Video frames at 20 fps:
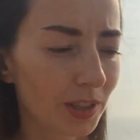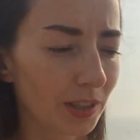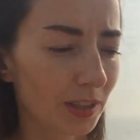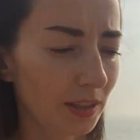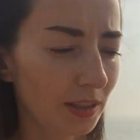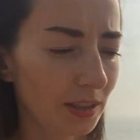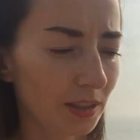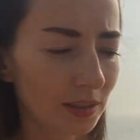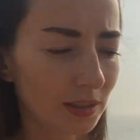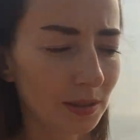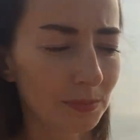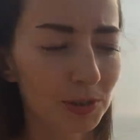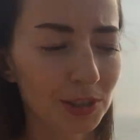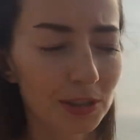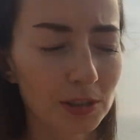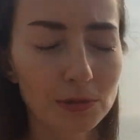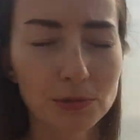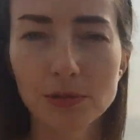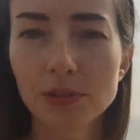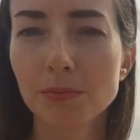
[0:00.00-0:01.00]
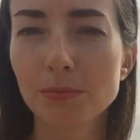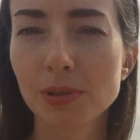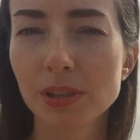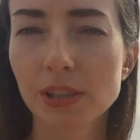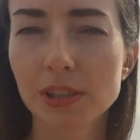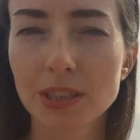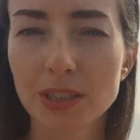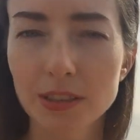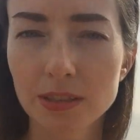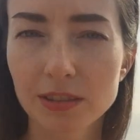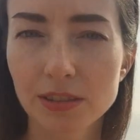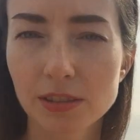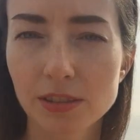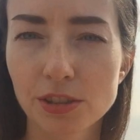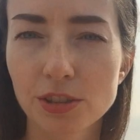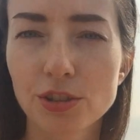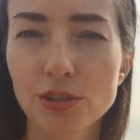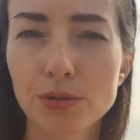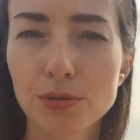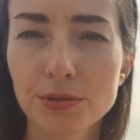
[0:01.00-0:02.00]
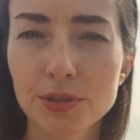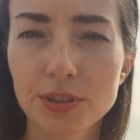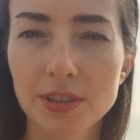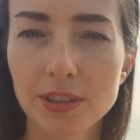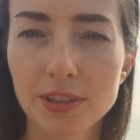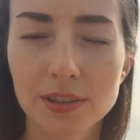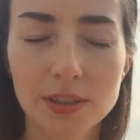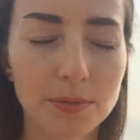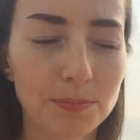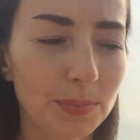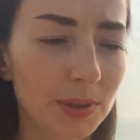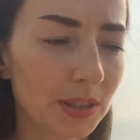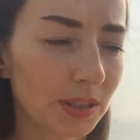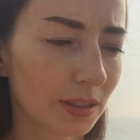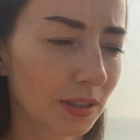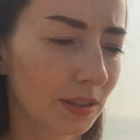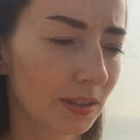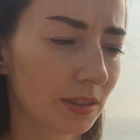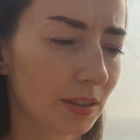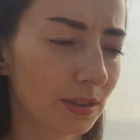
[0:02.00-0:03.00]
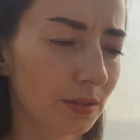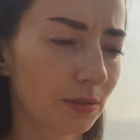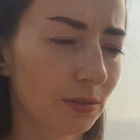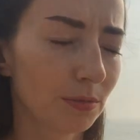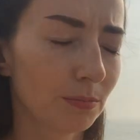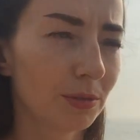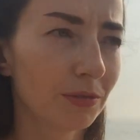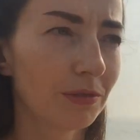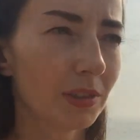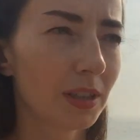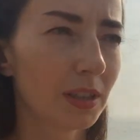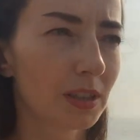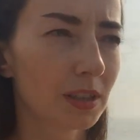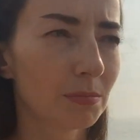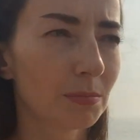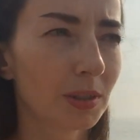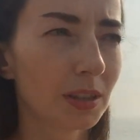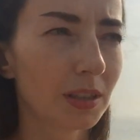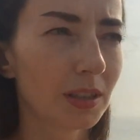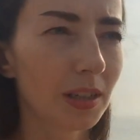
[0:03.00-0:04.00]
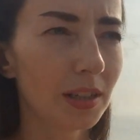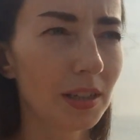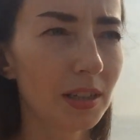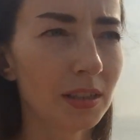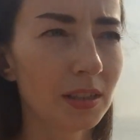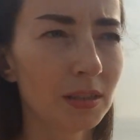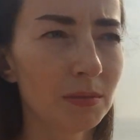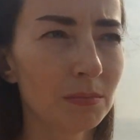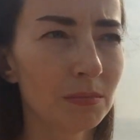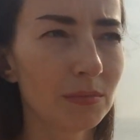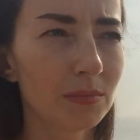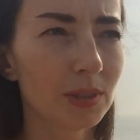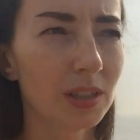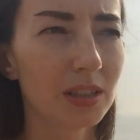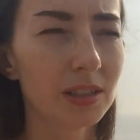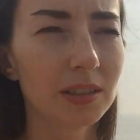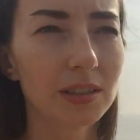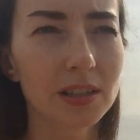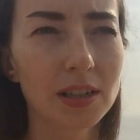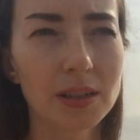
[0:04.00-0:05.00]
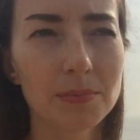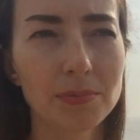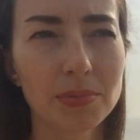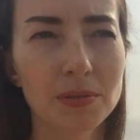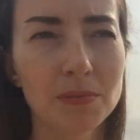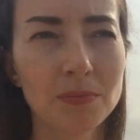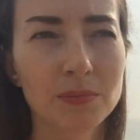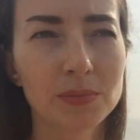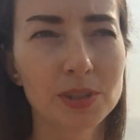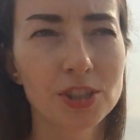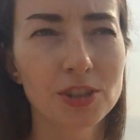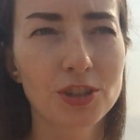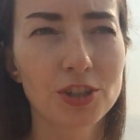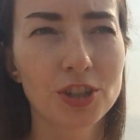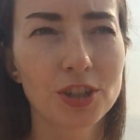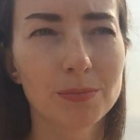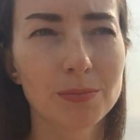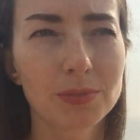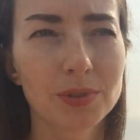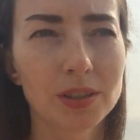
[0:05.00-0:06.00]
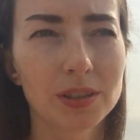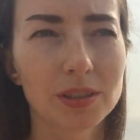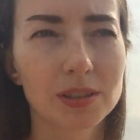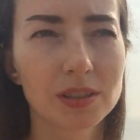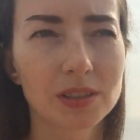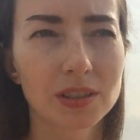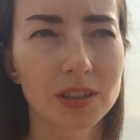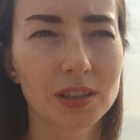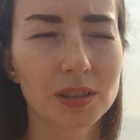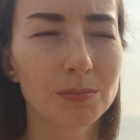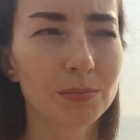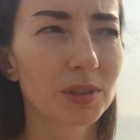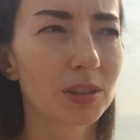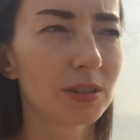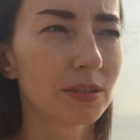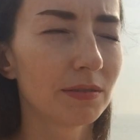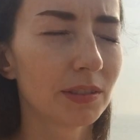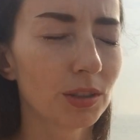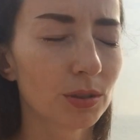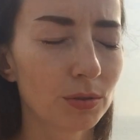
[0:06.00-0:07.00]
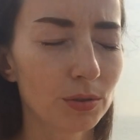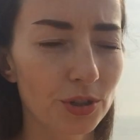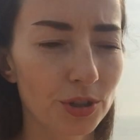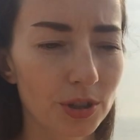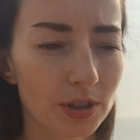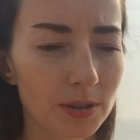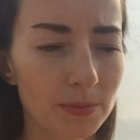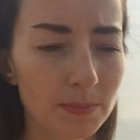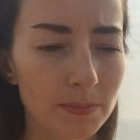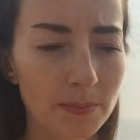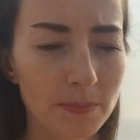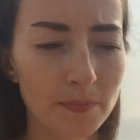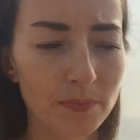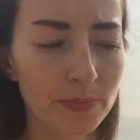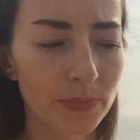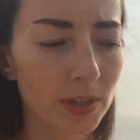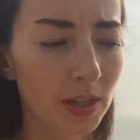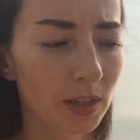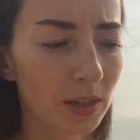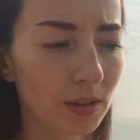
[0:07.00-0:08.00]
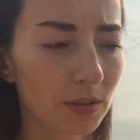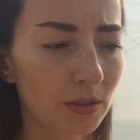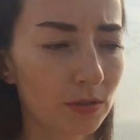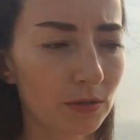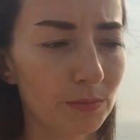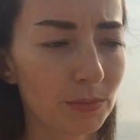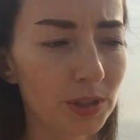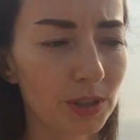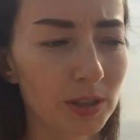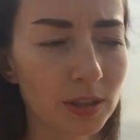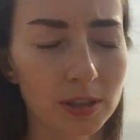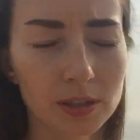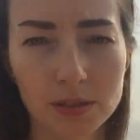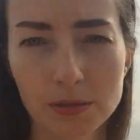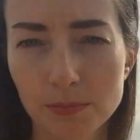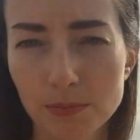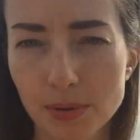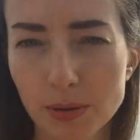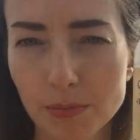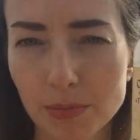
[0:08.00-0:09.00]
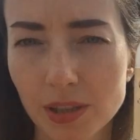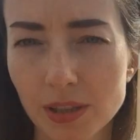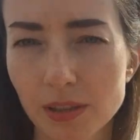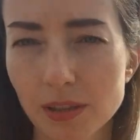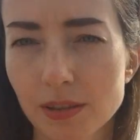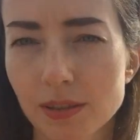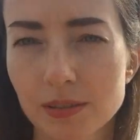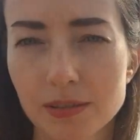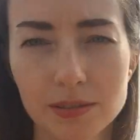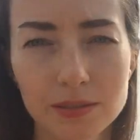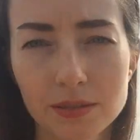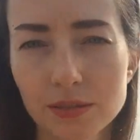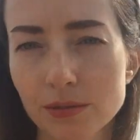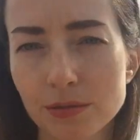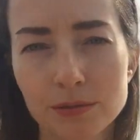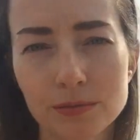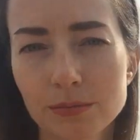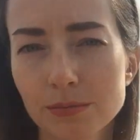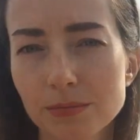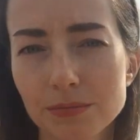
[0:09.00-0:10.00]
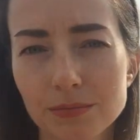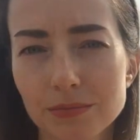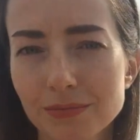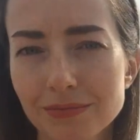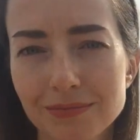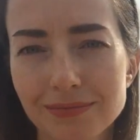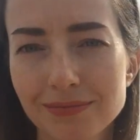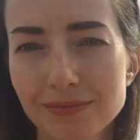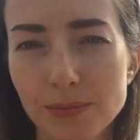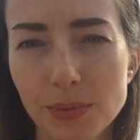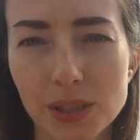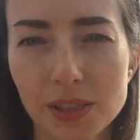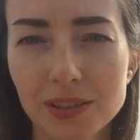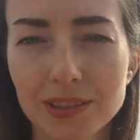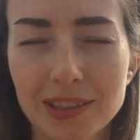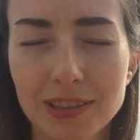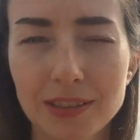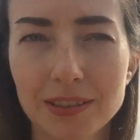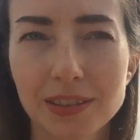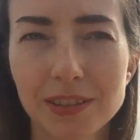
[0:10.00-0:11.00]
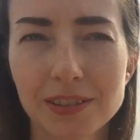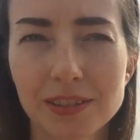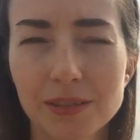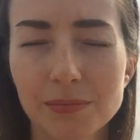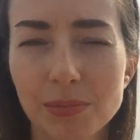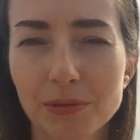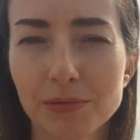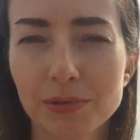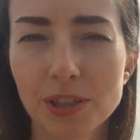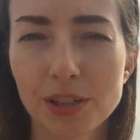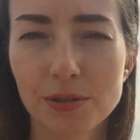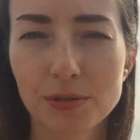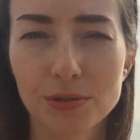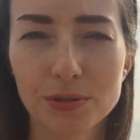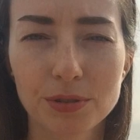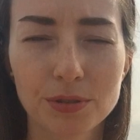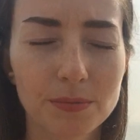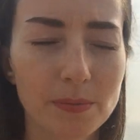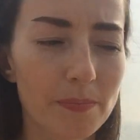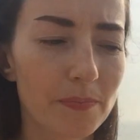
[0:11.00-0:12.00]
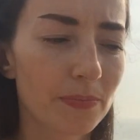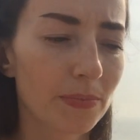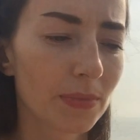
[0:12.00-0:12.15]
И абсолютно без разницы, что здесь написано. Он бывает с мандарином или грейпом, с чем-то, с каким-то цветочком. У меня помыло. Ну, без разницы, повторюсь.